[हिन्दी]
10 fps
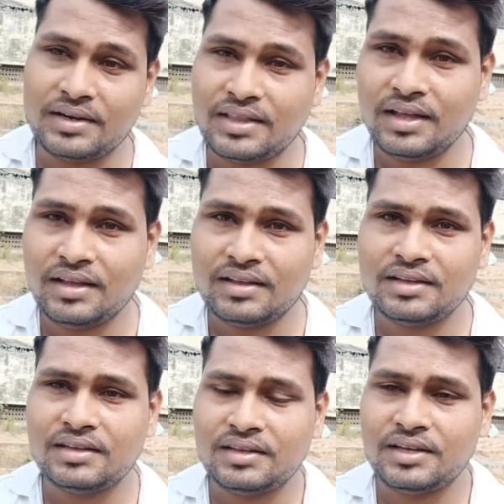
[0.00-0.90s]
था
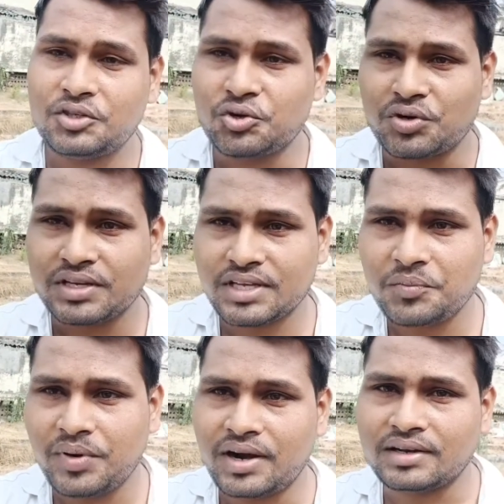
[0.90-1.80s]
ये छोटा सा ही
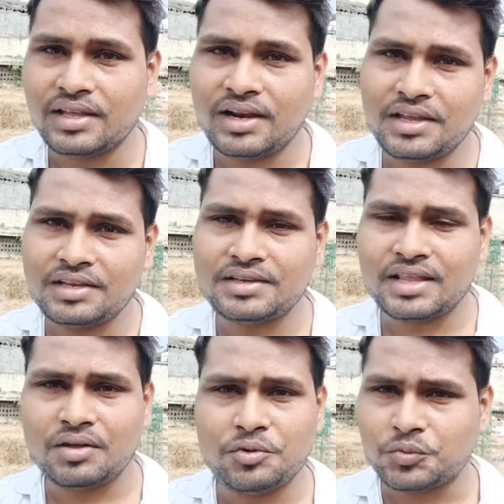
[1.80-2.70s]
प्लांट था लेकिन
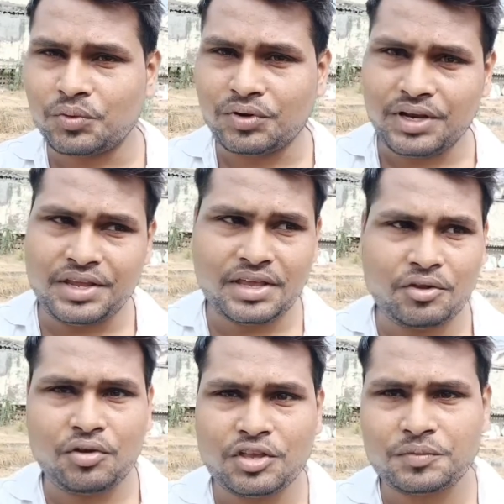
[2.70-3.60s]
ज़्यादा विस्फोट नहीं किया
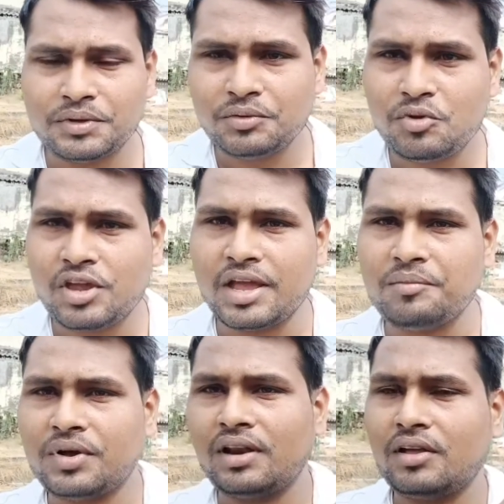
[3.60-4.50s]
क्योंकि इसमें सिर्फ जो
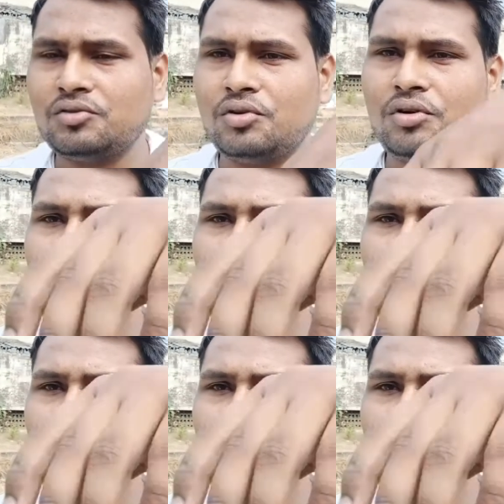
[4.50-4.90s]
केमिकल का जो